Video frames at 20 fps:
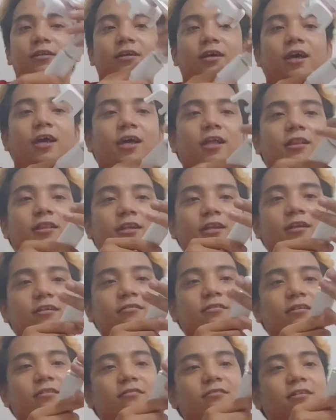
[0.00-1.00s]
Ayan,
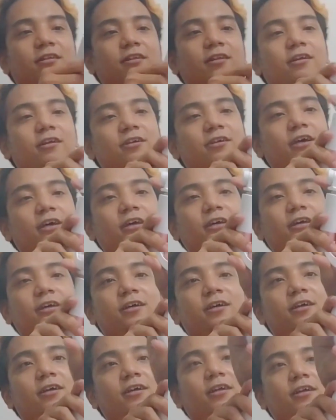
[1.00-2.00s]
360 na siya.
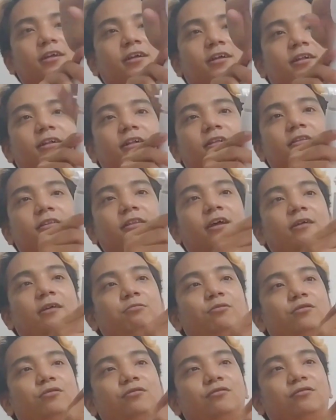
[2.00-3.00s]

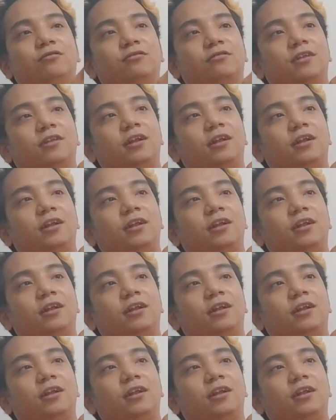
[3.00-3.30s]
Tapos,